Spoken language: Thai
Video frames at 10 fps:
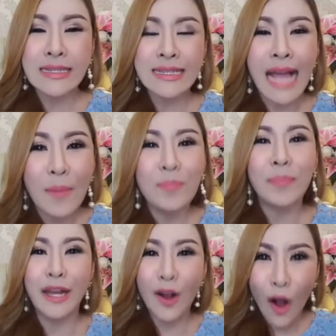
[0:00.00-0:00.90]
ทำ
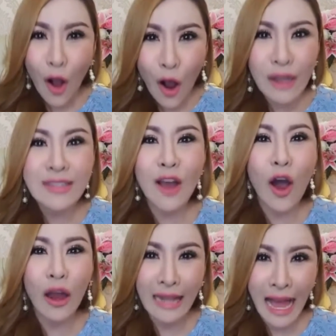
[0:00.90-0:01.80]
เป็นคอร์สอ
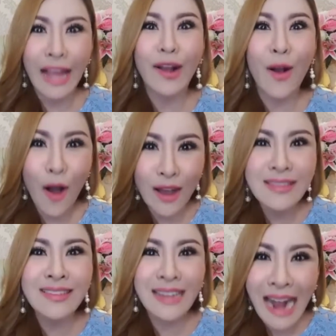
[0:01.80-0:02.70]
อนไลน์คอร์ส
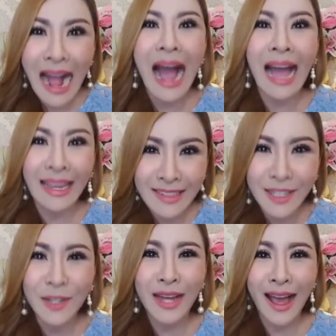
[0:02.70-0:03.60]
หนึ่งขายเลย
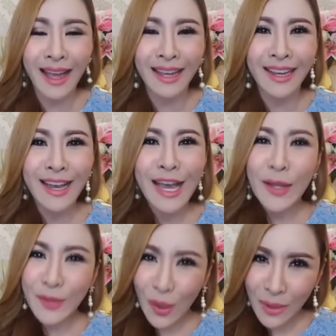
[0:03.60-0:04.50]
ก็ได้
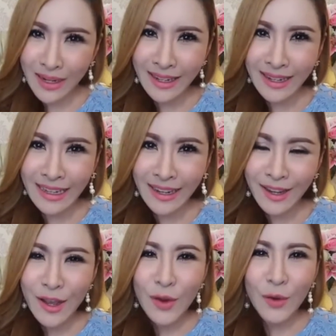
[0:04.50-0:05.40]
แต่วันนี้
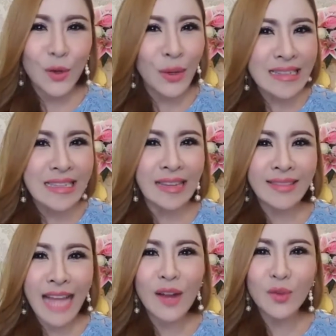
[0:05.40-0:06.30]
ด้วยจิต
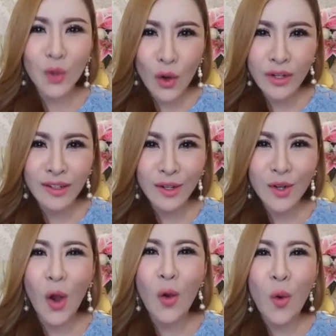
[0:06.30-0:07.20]
ตั้งต้นข
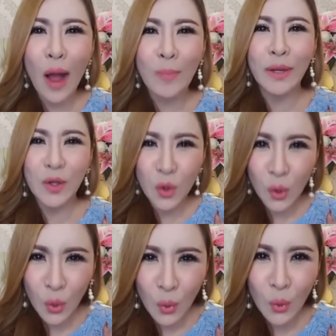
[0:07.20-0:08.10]
องความเป็นค
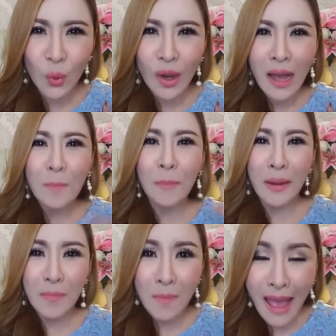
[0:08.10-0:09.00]
รูเป็น
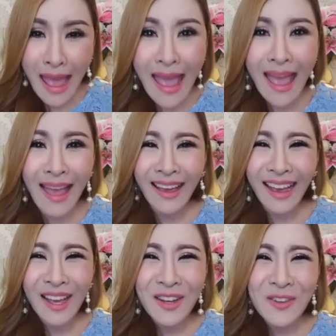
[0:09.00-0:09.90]
แม่
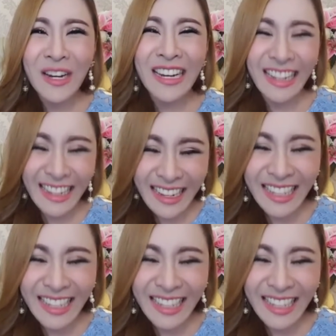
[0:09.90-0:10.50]
วันนี้